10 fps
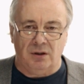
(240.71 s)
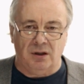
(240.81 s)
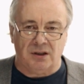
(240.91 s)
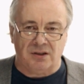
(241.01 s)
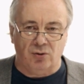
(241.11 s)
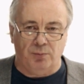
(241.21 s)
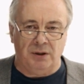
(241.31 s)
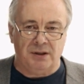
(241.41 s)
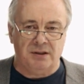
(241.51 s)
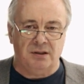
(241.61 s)

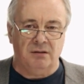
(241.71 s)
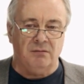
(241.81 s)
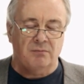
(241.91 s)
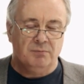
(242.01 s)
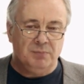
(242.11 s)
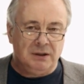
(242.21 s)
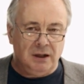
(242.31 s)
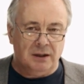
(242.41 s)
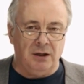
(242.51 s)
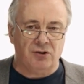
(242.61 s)
доступность
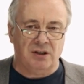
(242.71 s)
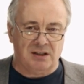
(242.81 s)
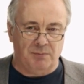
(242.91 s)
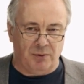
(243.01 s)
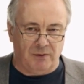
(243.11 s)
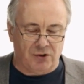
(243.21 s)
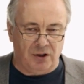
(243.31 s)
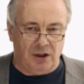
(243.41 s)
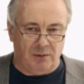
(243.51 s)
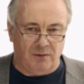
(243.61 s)
педагогически
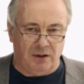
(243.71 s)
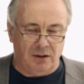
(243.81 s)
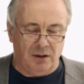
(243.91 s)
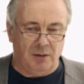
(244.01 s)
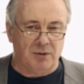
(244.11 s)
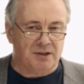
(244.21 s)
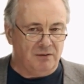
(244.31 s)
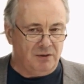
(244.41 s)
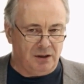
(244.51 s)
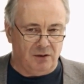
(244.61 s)
сопровождаемого
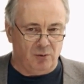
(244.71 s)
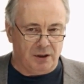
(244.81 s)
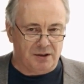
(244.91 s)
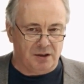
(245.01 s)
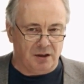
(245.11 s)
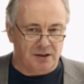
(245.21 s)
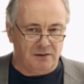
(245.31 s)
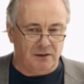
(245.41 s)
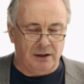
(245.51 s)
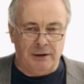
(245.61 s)
образовательного
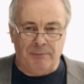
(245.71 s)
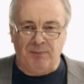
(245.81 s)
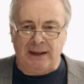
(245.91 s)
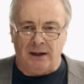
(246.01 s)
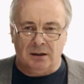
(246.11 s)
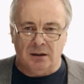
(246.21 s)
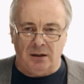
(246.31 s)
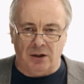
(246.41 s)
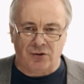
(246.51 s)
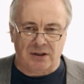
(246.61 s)
пространства. Это
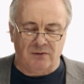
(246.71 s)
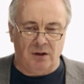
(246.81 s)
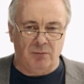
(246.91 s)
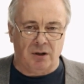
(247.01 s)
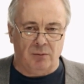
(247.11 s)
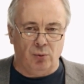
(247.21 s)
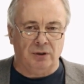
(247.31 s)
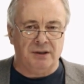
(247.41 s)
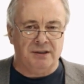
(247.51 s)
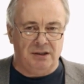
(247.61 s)
наша с вами работа
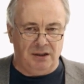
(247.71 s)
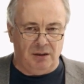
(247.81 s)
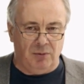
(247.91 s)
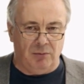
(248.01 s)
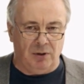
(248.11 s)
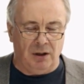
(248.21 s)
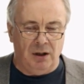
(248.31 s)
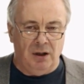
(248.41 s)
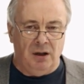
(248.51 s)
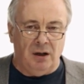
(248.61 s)
с семьями,
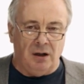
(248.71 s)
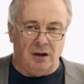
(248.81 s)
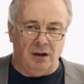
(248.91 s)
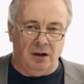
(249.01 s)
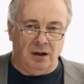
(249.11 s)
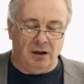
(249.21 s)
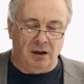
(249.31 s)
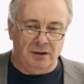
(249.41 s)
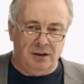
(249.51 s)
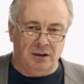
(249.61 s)
а,
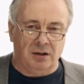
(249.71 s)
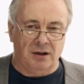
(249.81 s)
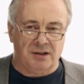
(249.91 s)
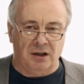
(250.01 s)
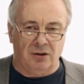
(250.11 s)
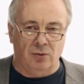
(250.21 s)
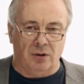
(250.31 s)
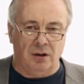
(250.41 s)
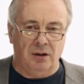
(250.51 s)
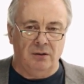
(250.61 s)
некоторые из
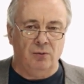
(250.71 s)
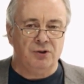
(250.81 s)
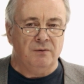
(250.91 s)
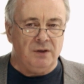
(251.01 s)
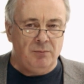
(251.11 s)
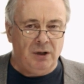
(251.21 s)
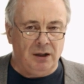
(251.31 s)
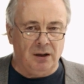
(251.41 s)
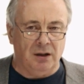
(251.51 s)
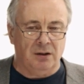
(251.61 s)
которых очень
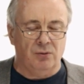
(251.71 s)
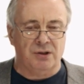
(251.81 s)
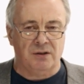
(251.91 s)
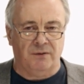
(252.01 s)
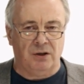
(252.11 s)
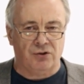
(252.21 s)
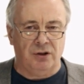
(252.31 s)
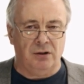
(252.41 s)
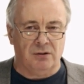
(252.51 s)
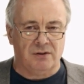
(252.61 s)
внимательно относятся к
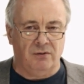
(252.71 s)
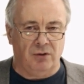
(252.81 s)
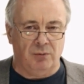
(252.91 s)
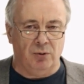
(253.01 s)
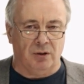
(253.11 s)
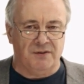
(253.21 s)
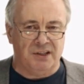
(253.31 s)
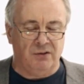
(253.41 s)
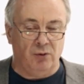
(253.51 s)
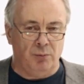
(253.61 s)
вхождению своего ребенка в
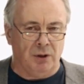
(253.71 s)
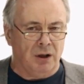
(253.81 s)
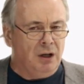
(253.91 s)
сетевой мир,